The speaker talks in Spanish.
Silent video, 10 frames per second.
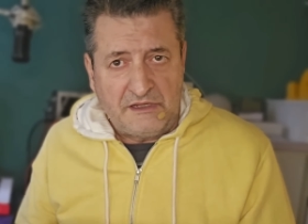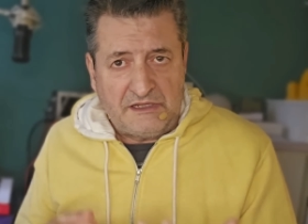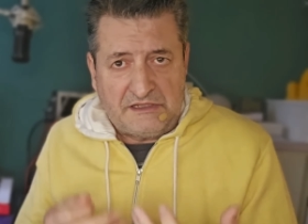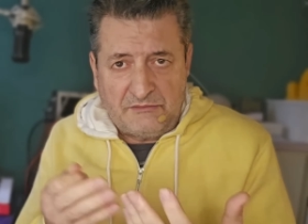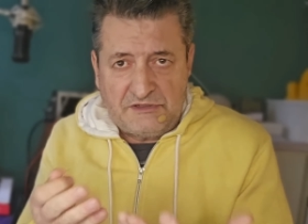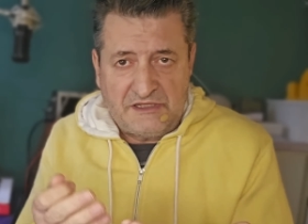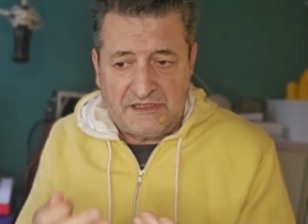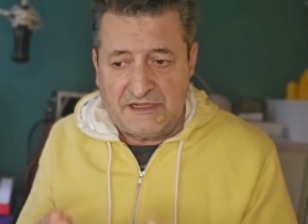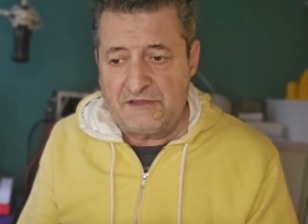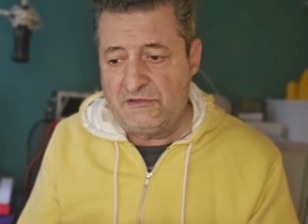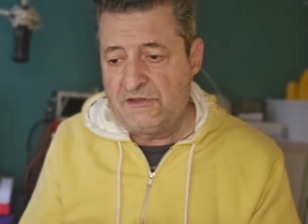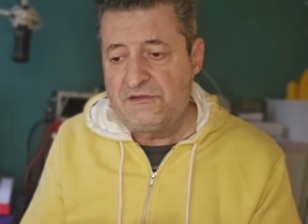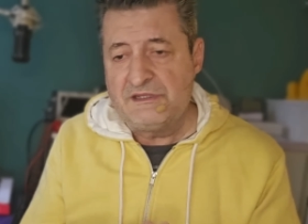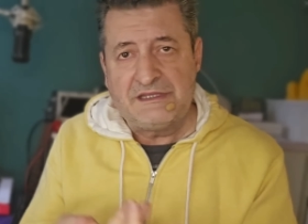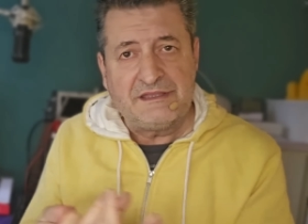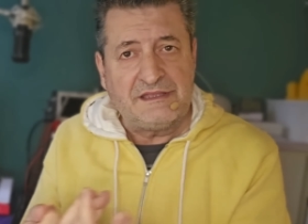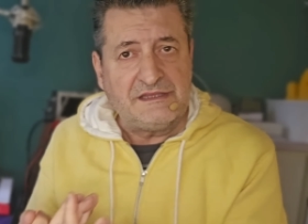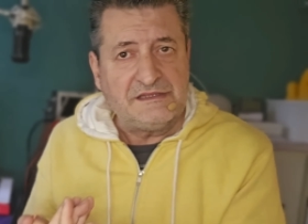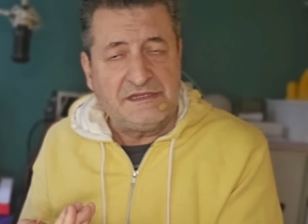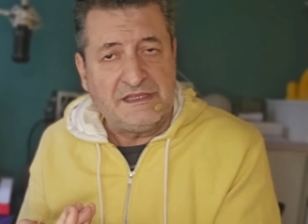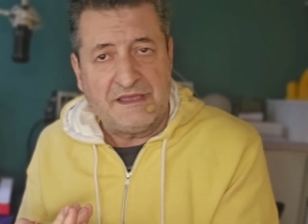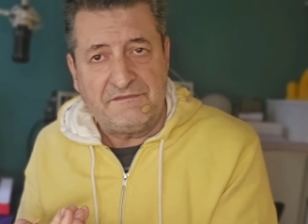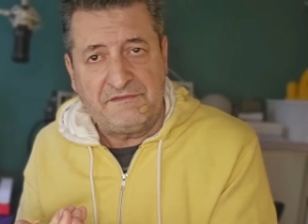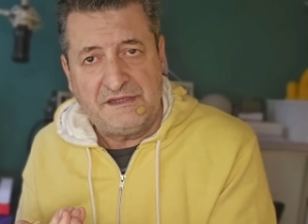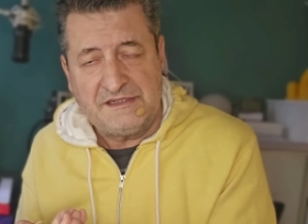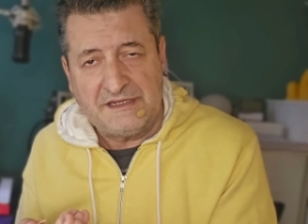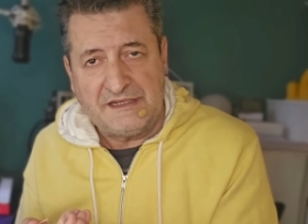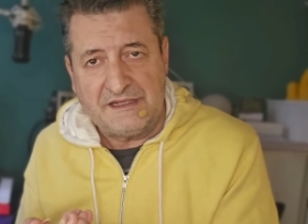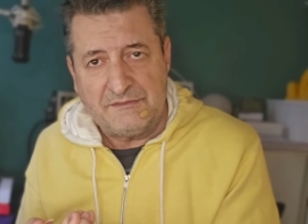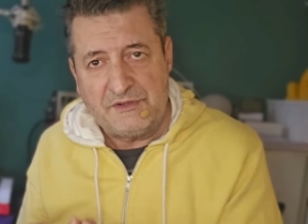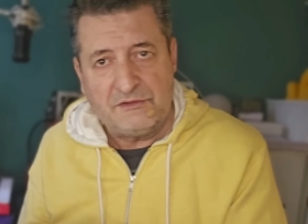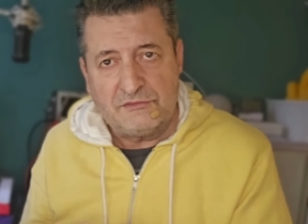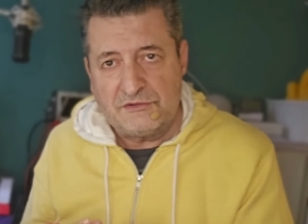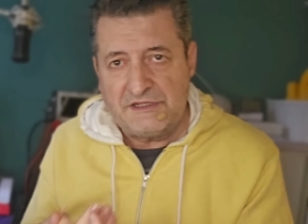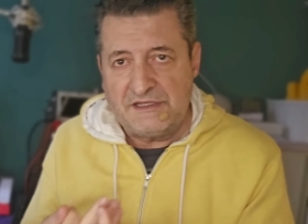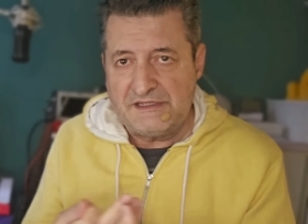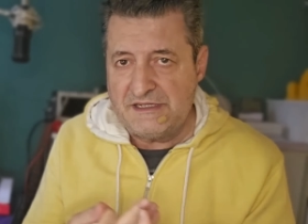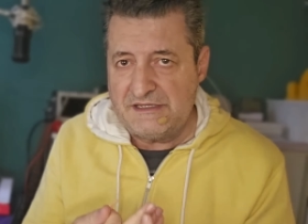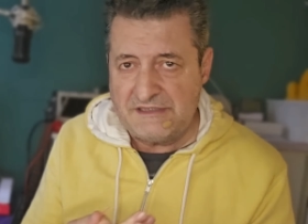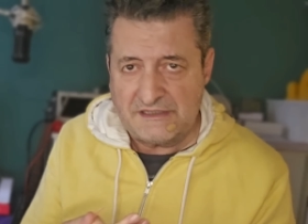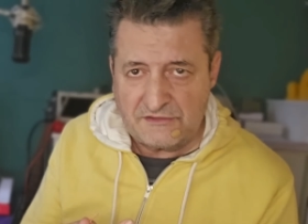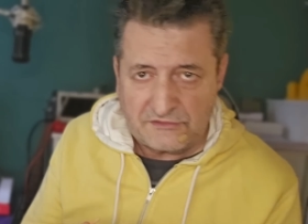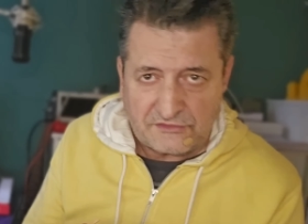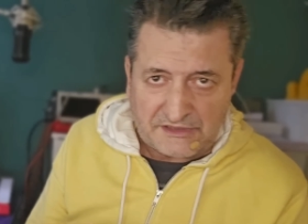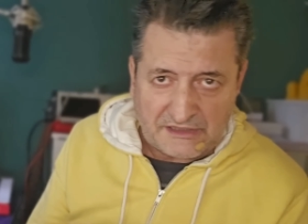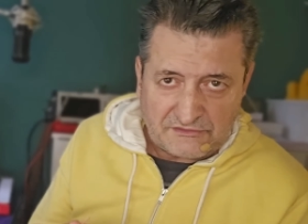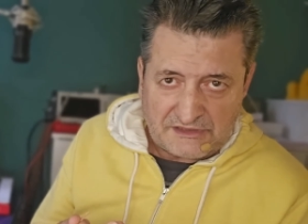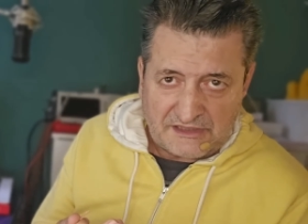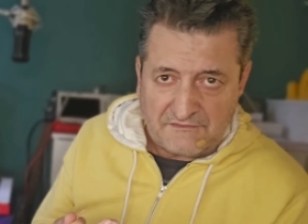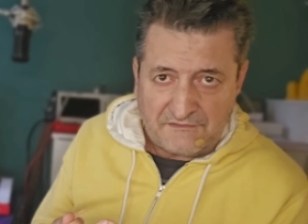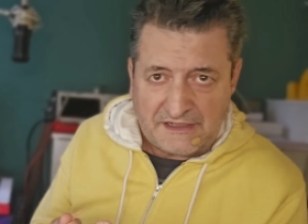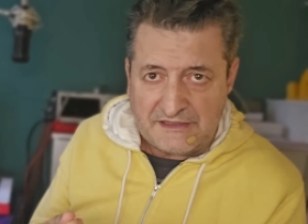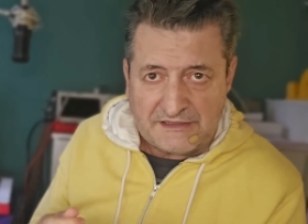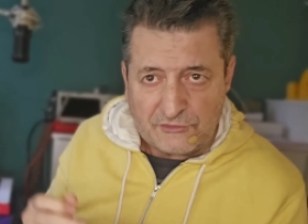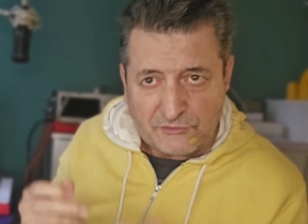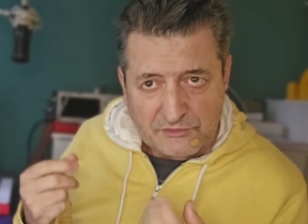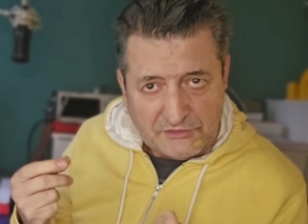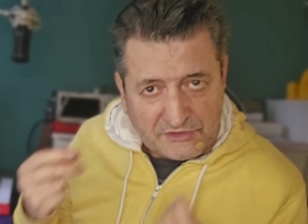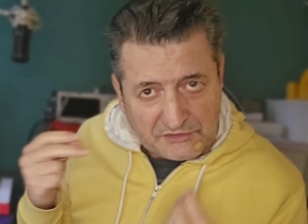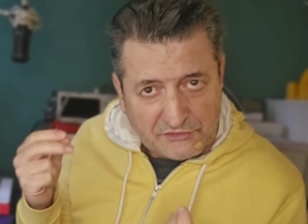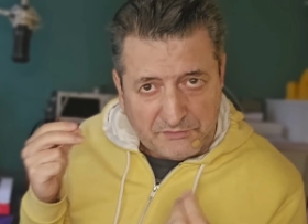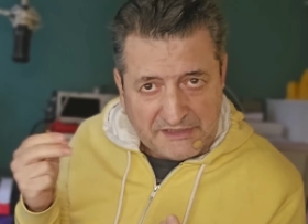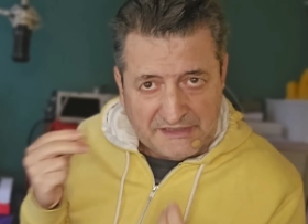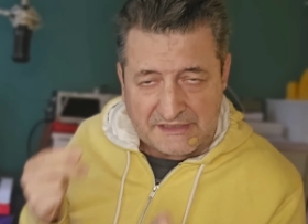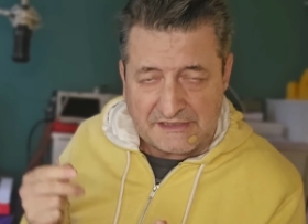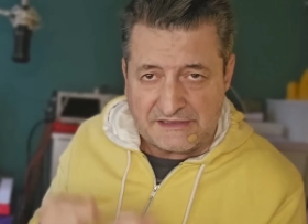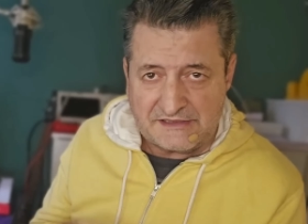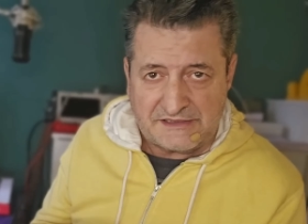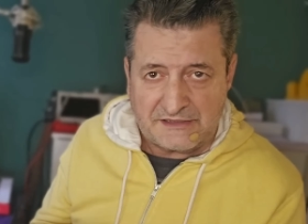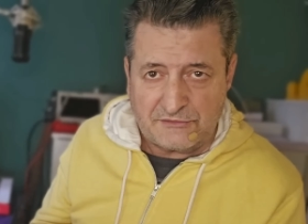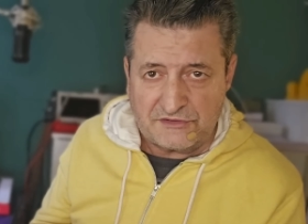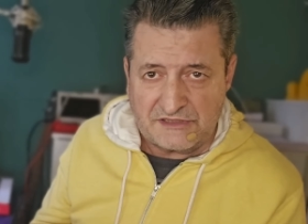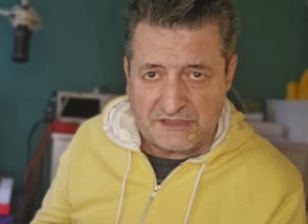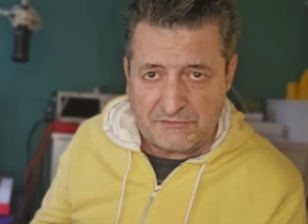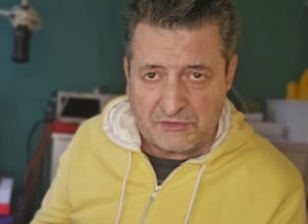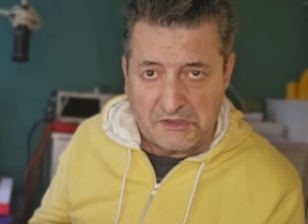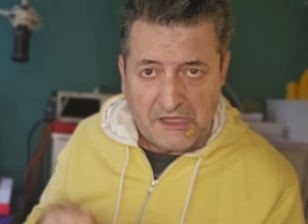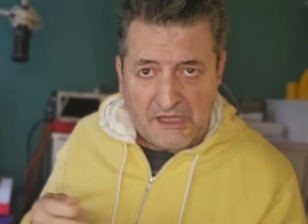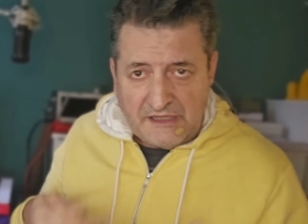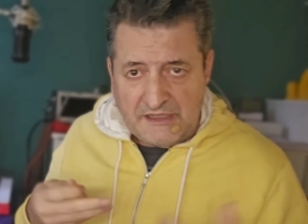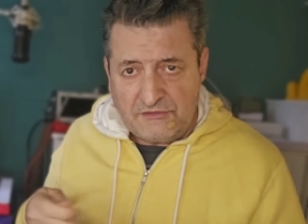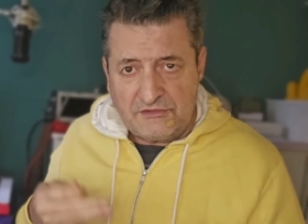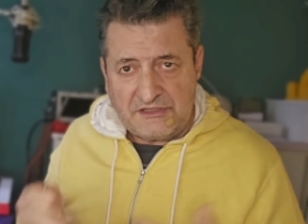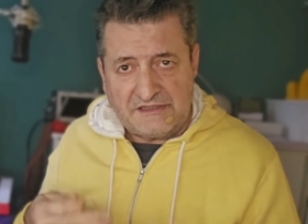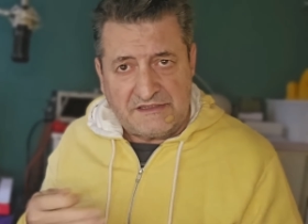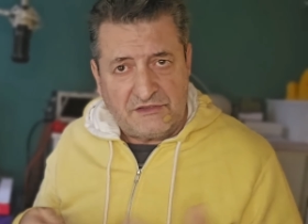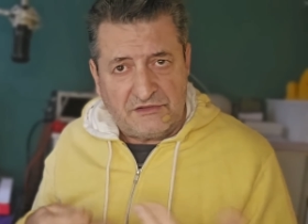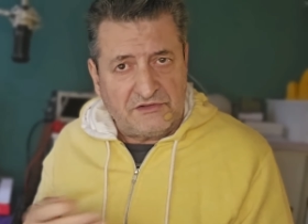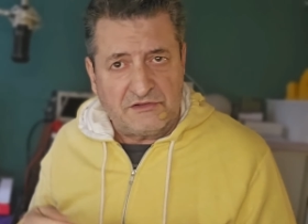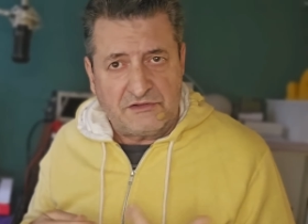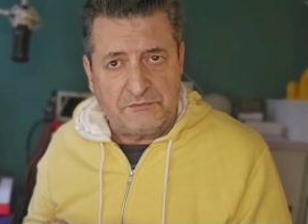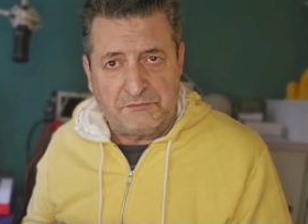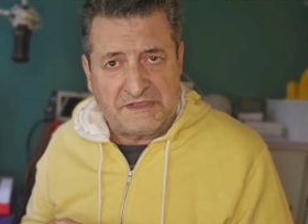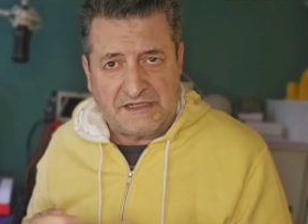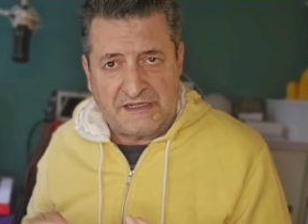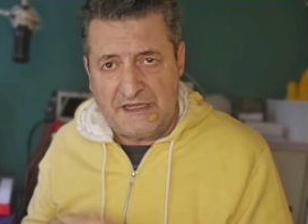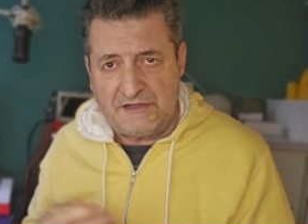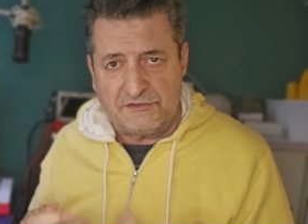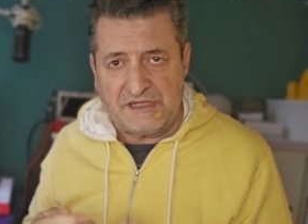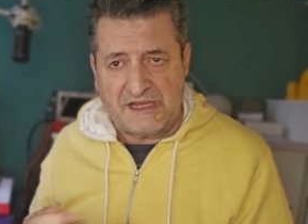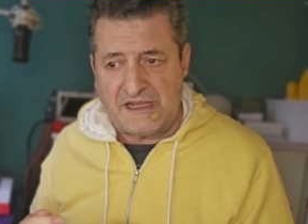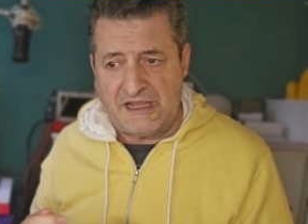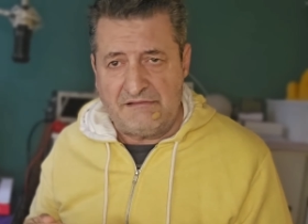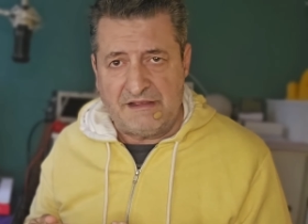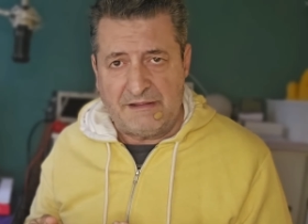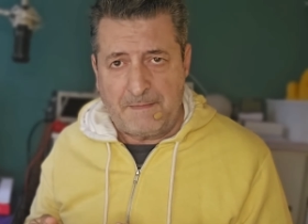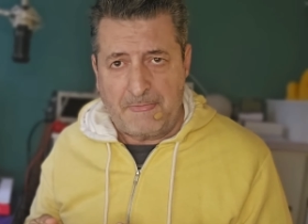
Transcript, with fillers: Estamos interactuando en esta densidad física, pero vos en esencia sos otra cosa diferente. No, no, no pierdas ese concepto, que esto es transitorio, esto es pasajero, se acaba